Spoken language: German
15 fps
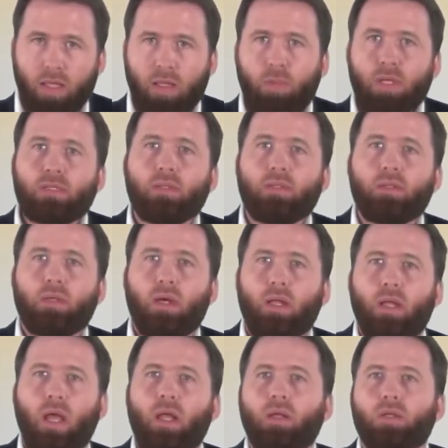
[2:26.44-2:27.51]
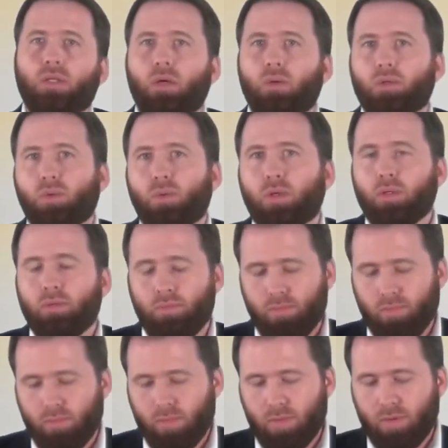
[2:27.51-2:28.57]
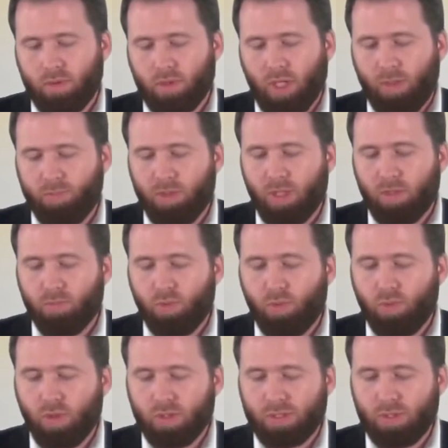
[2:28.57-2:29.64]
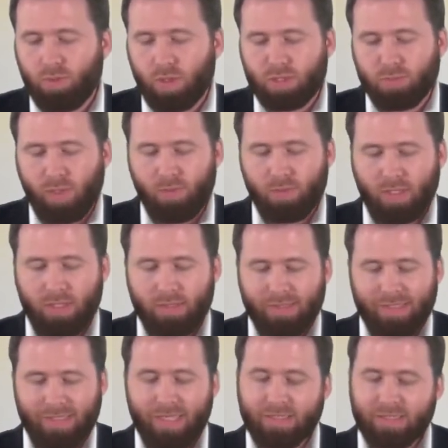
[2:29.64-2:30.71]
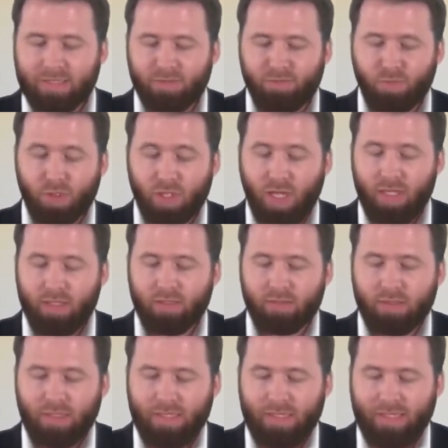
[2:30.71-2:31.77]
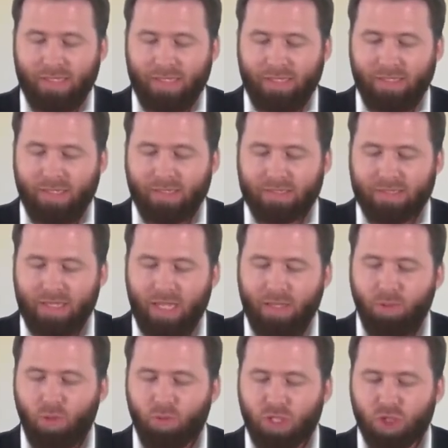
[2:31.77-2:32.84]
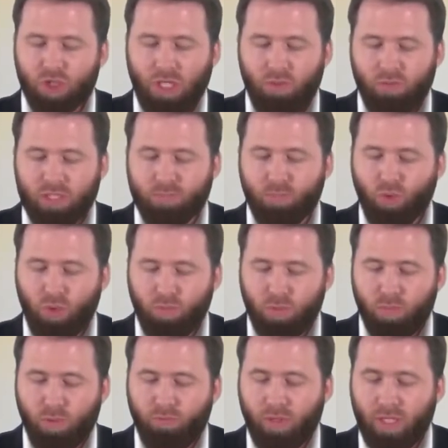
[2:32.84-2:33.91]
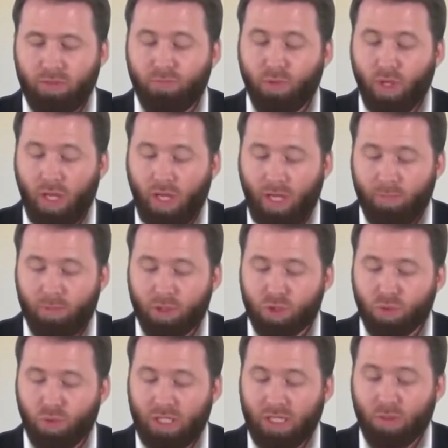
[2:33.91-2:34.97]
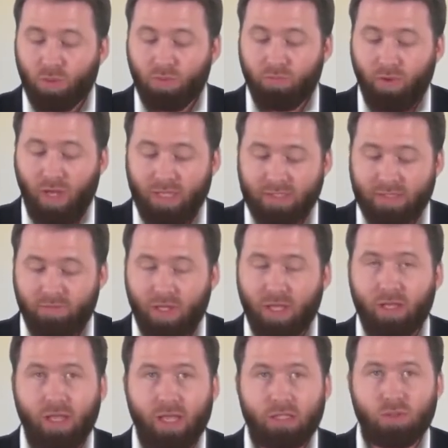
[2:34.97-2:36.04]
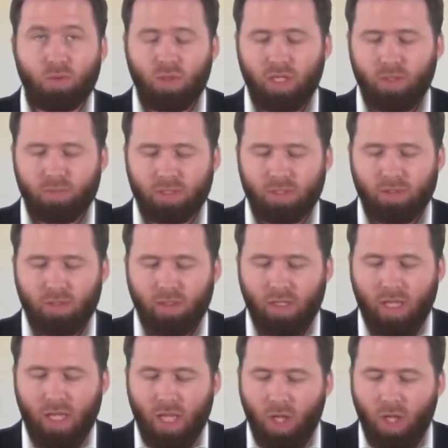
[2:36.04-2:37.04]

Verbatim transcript: Andy Besant, eine englische Autorin, schreibt in einem Buch 1932, es ist für keinen, der das Leben und die Stellung des berühmten Propheten von Arabien studiert und weiß, wie er lehrte und lebte,